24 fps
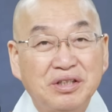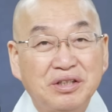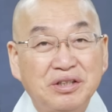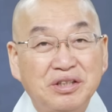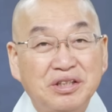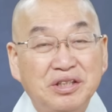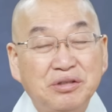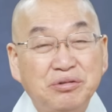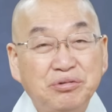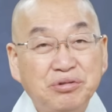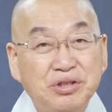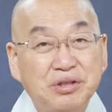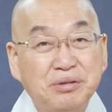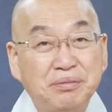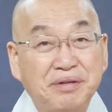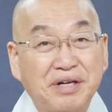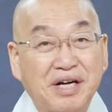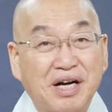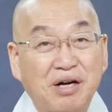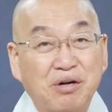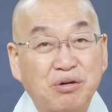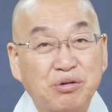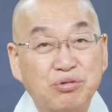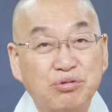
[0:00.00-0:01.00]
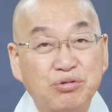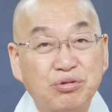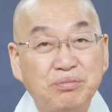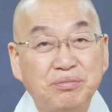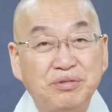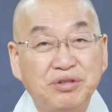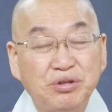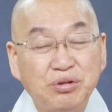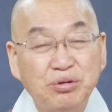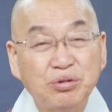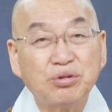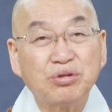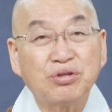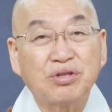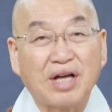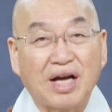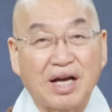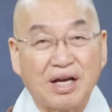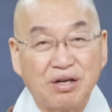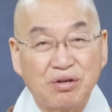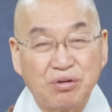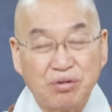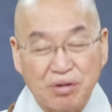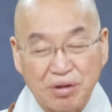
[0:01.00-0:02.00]
친구 집에 가고 술 먹는 것도
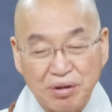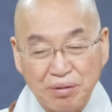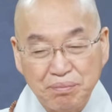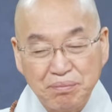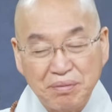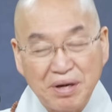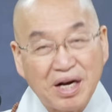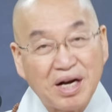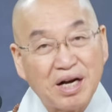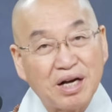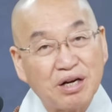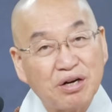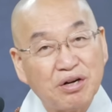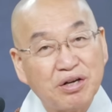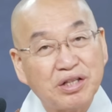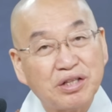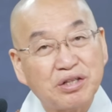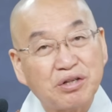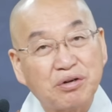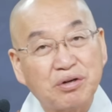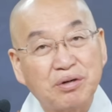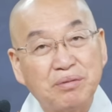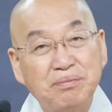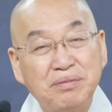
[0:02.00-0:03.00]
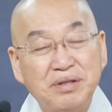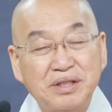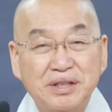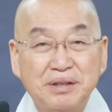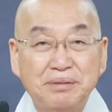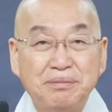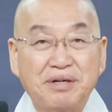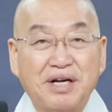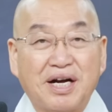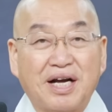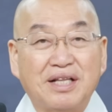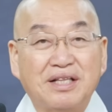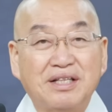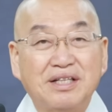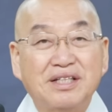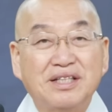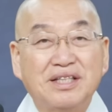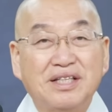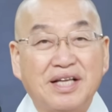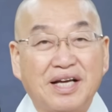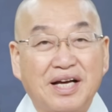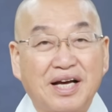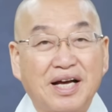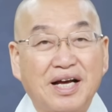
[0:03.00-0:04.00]
아니고 엄마가 안 한다고 엄마 집에
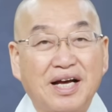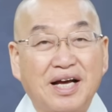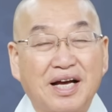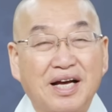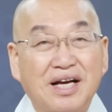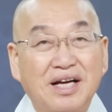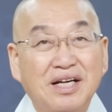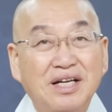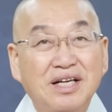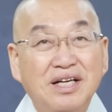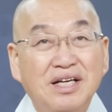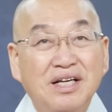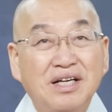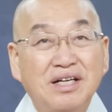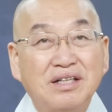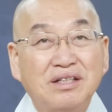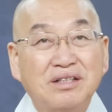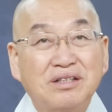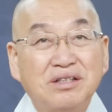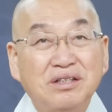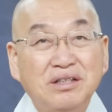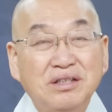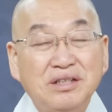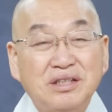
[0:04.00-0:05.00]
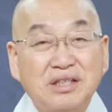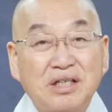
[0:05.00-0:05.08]
갔는데 그걸